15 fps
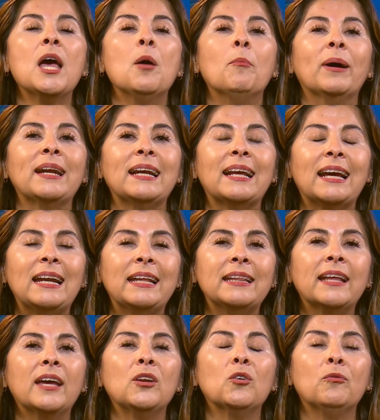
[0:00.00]
para el
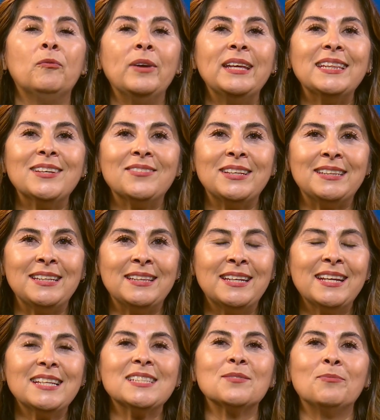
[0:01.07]
calendario
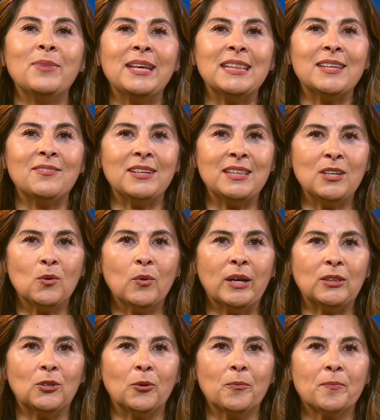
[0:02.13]

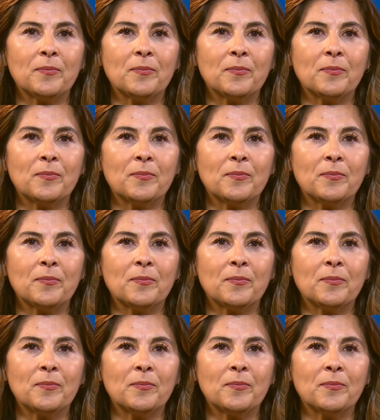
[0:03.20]
2023-2024